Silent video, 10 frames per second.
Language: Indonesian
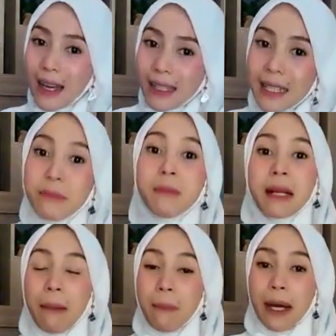Ada
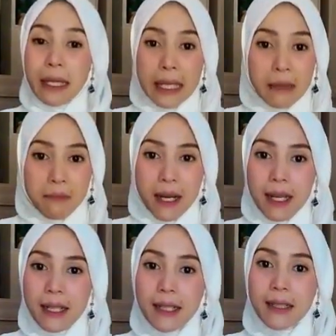beberapa
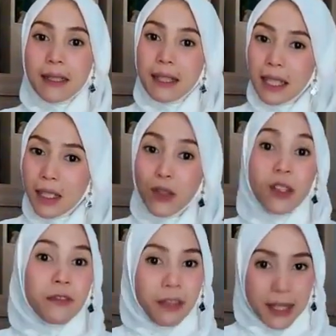hikmah
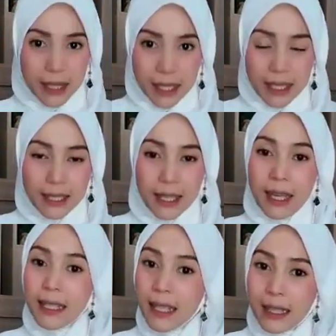Idul Fitri
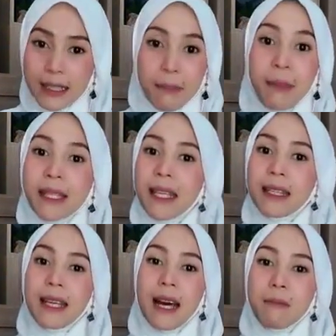yang dapat
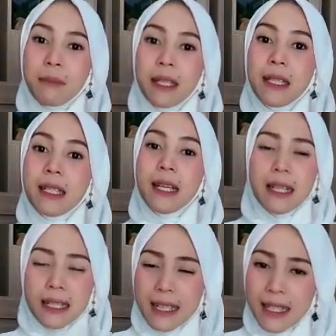kita ambil
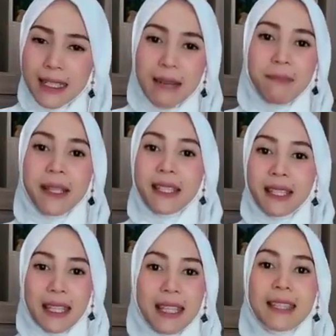dan dapat
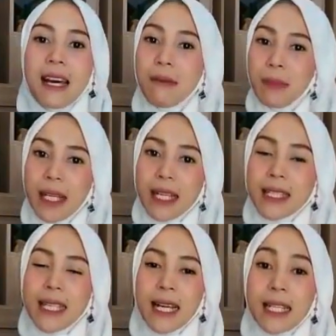kita
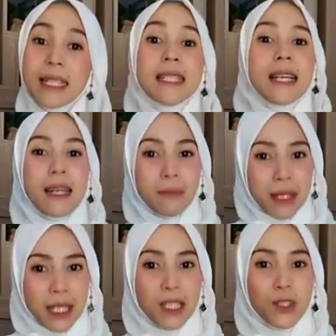aplikasikan dalam
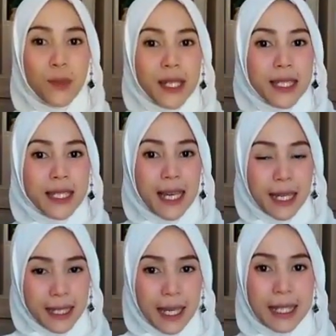kehidupan
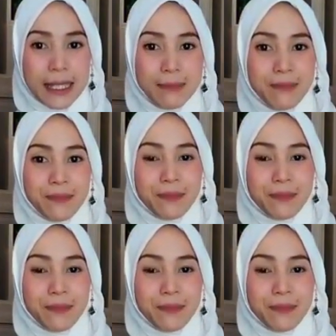sehari-hari.